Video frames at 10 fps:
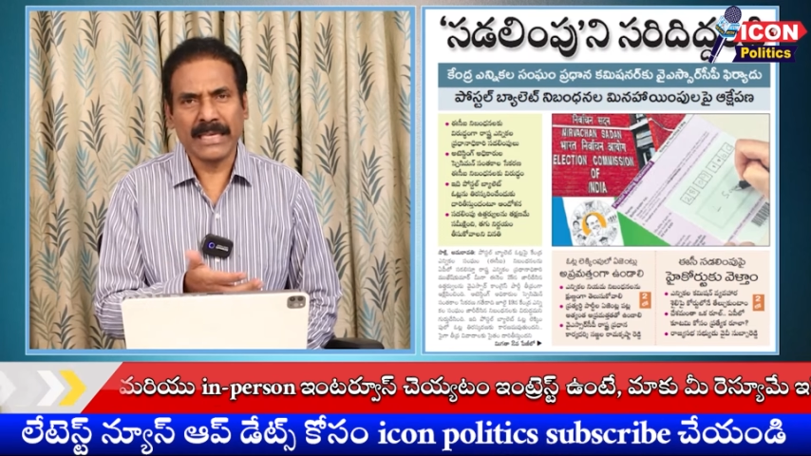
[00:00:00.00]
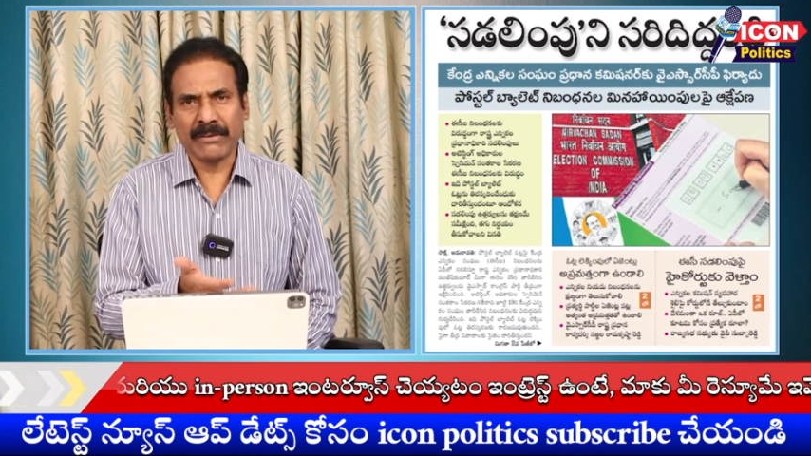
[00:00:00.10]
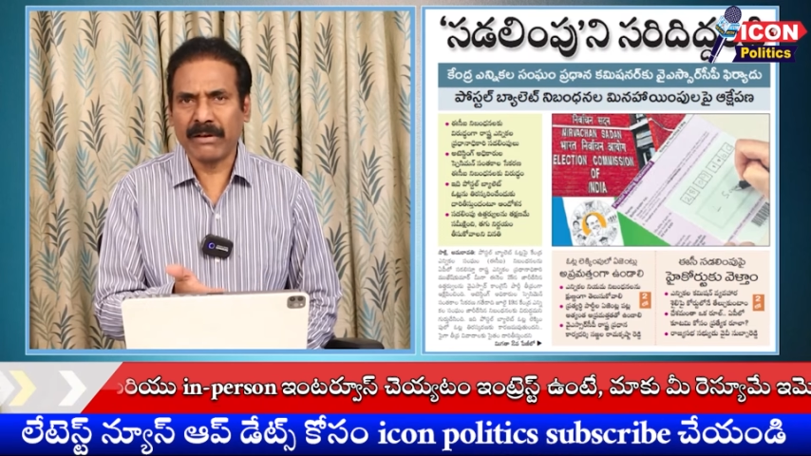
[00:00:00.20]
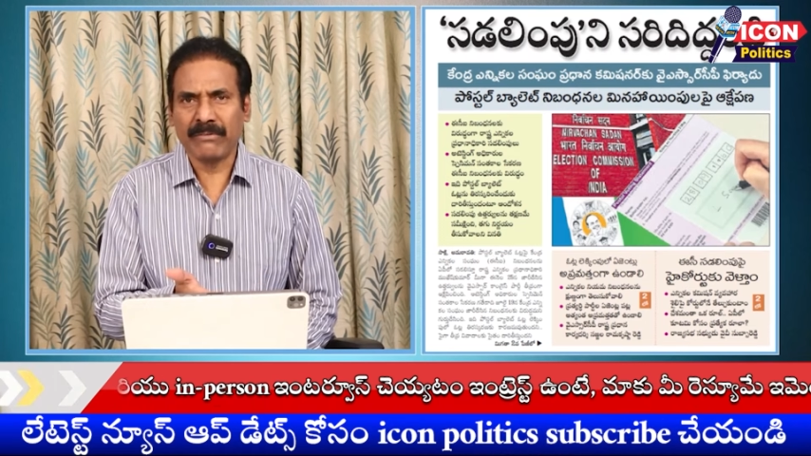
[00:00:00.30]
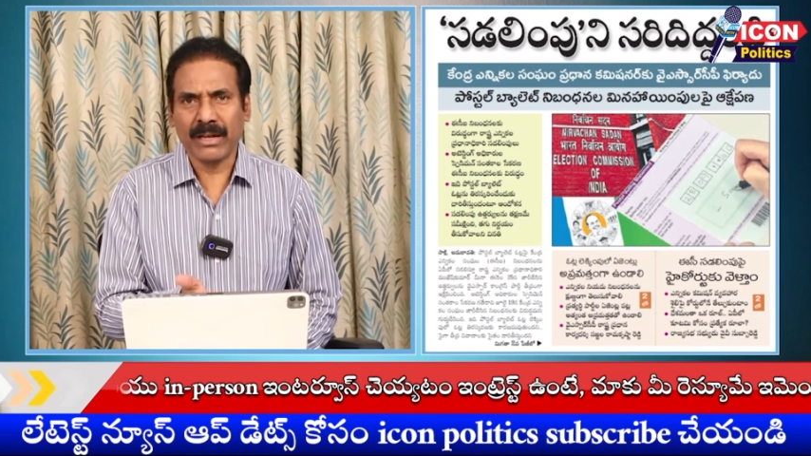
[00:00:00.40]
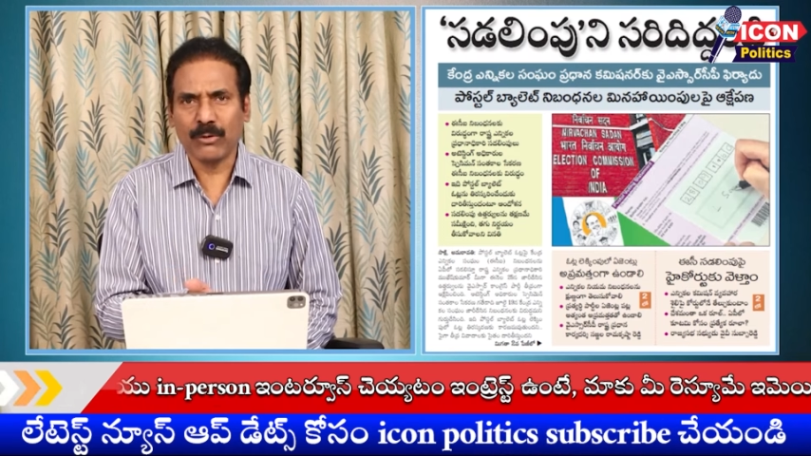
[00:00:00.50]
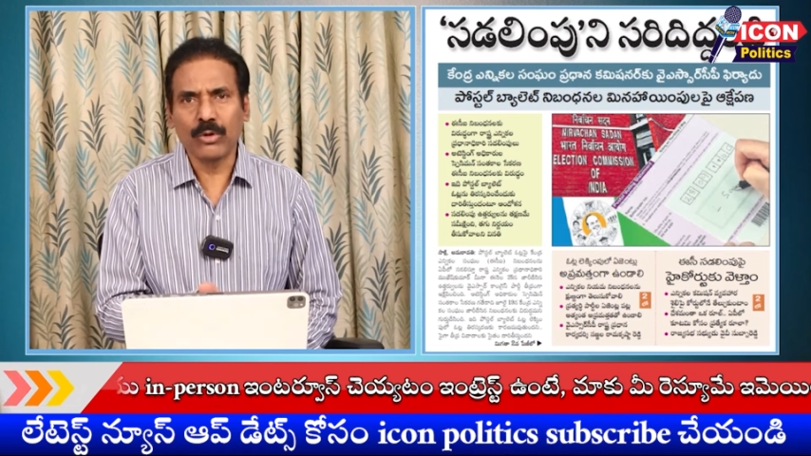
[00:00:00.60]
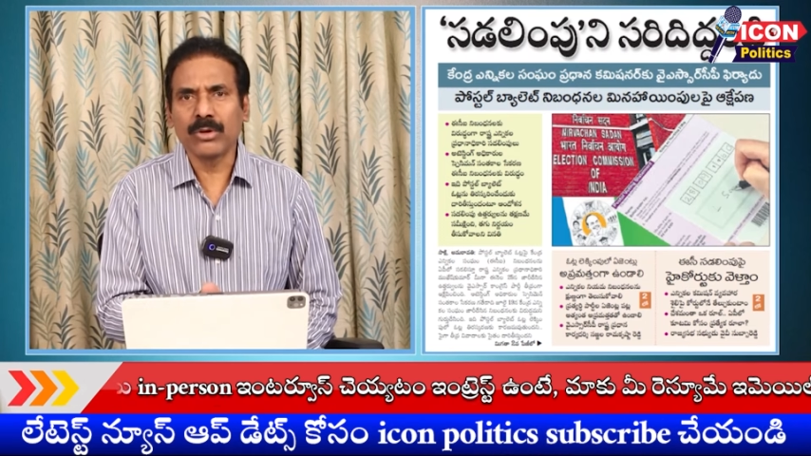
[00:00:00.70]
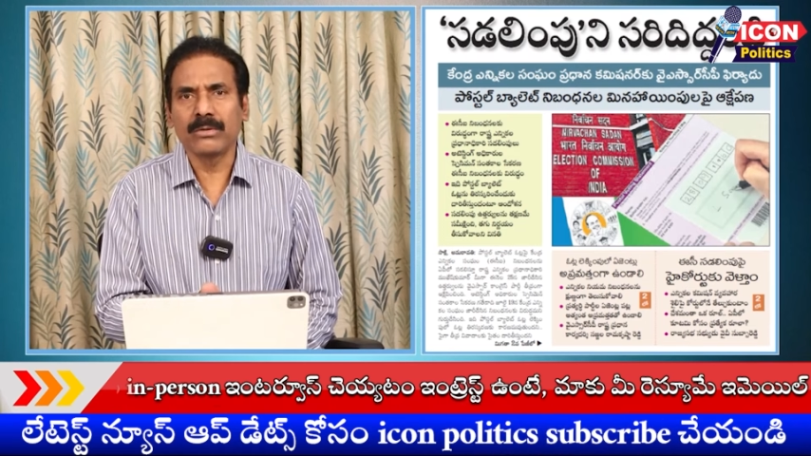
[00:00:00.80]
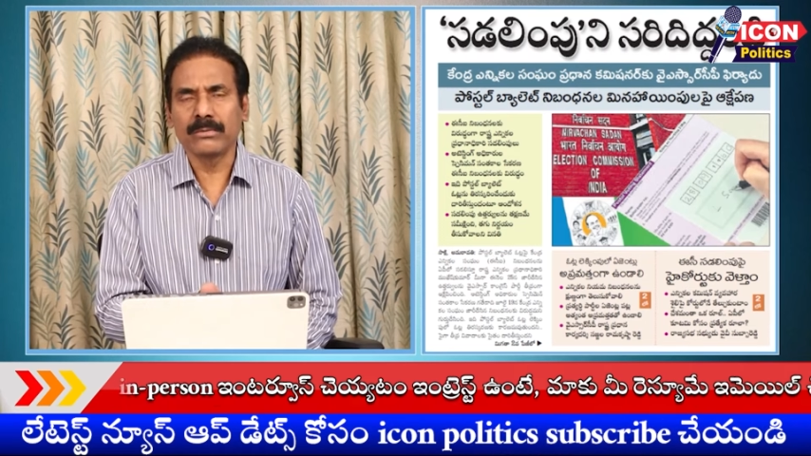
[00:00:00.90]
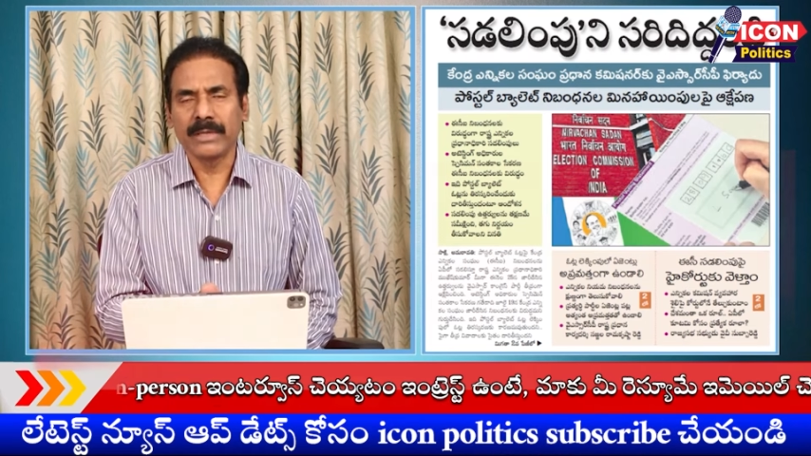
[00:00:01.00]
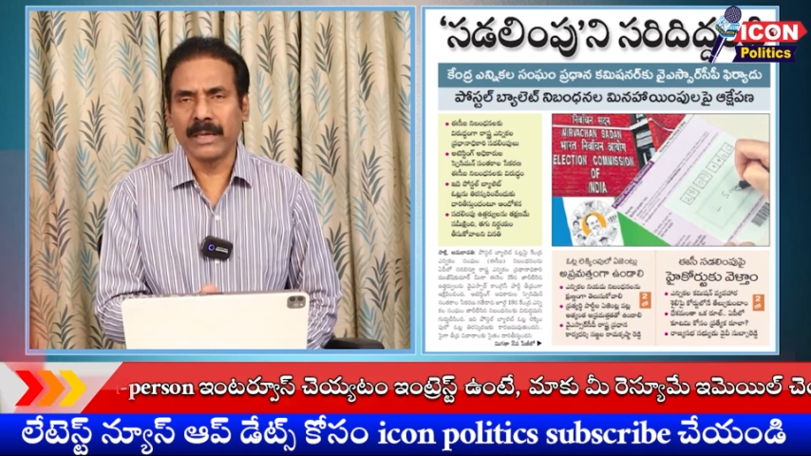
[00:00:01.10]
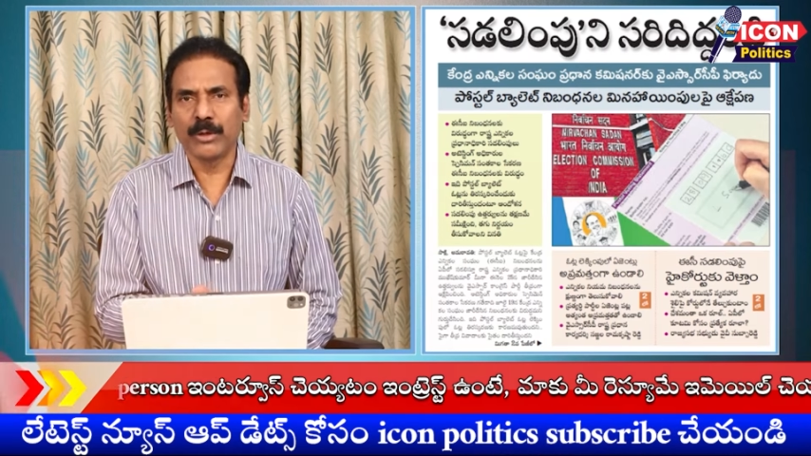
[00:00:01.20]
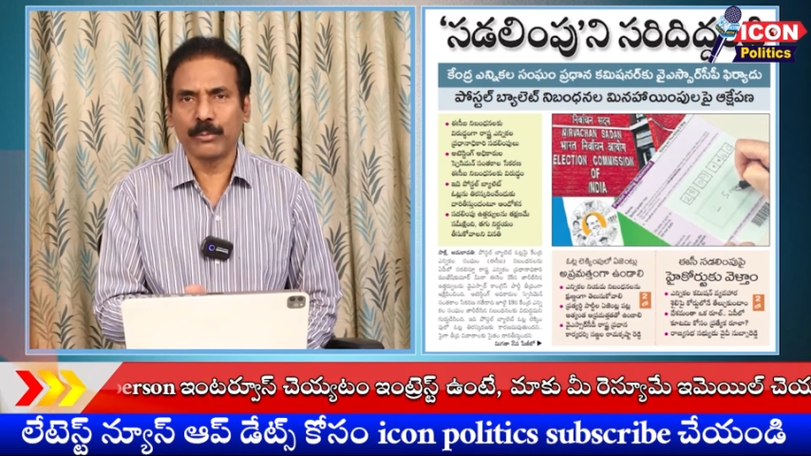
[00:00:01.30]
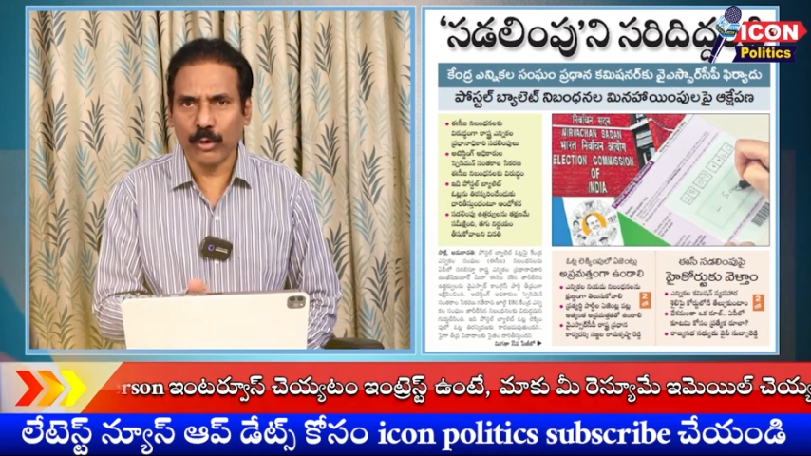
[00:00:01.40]
ఇరవై వేల ఓట్లు
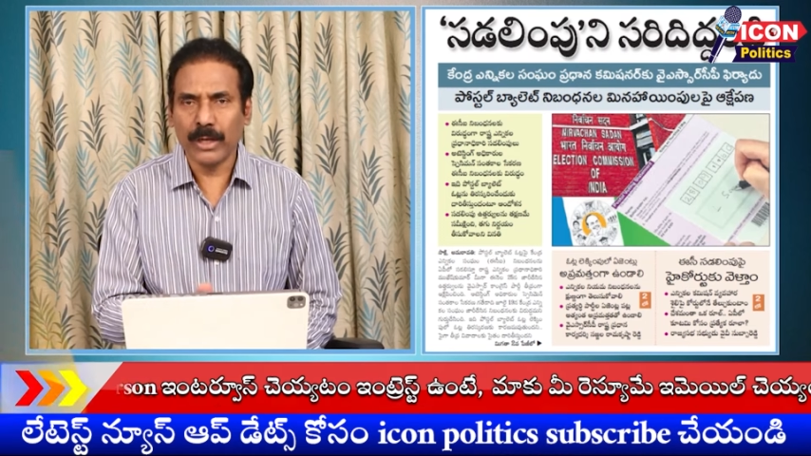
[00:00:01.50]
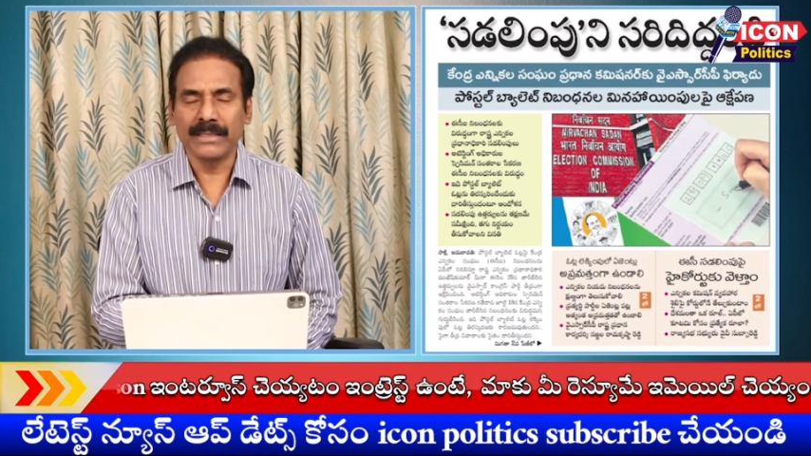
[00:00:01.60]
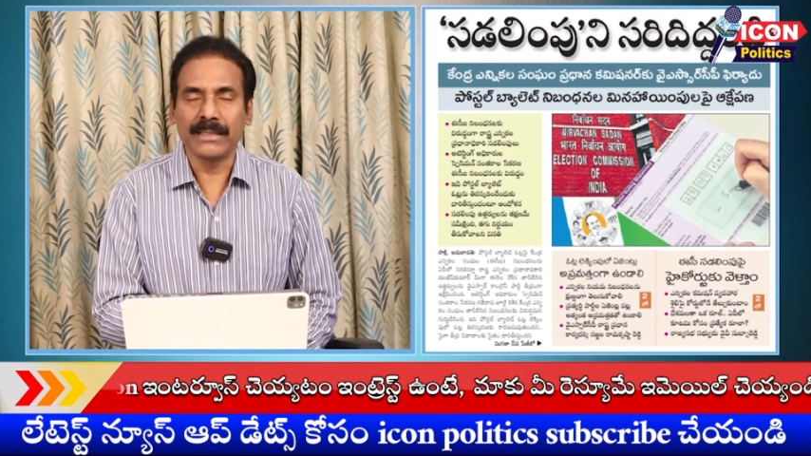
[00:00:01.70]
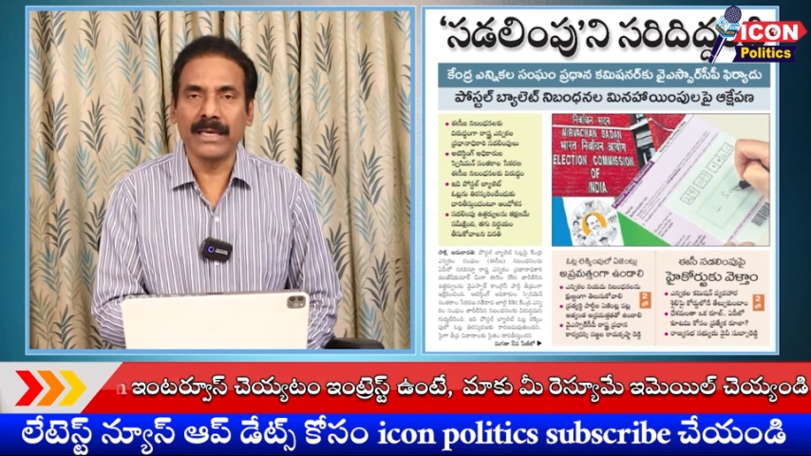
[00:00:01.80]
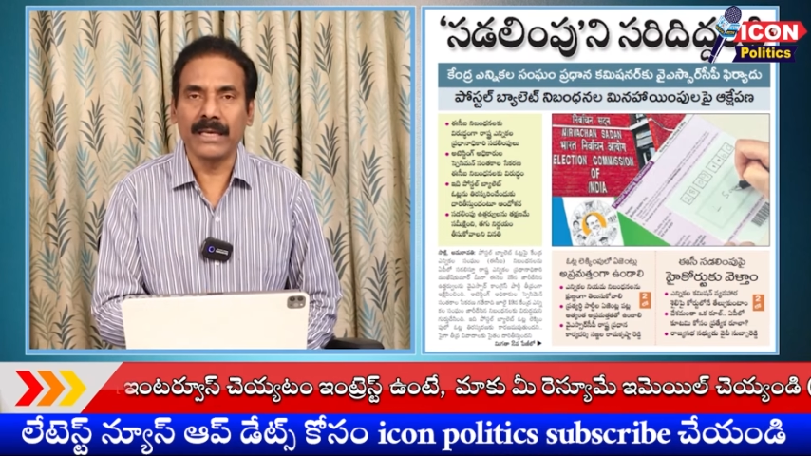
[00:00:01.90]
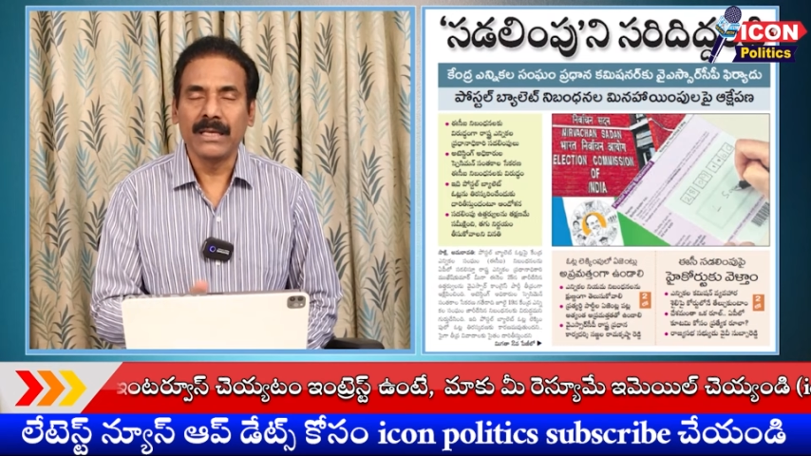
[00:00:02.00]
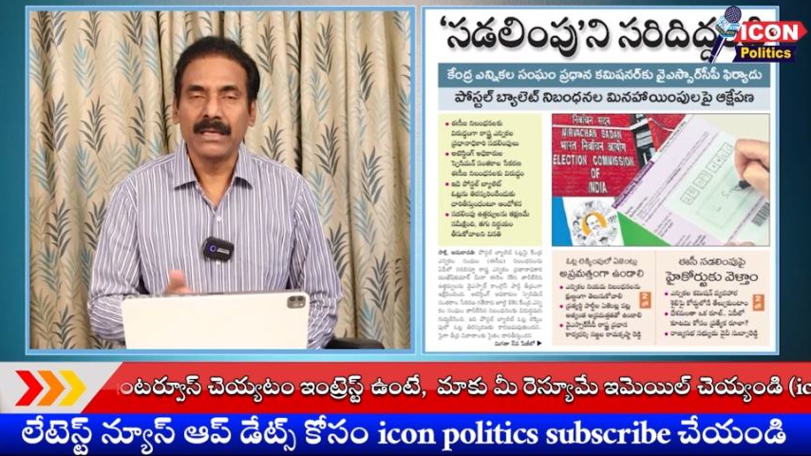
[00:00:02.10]
ఏమో పోలైతే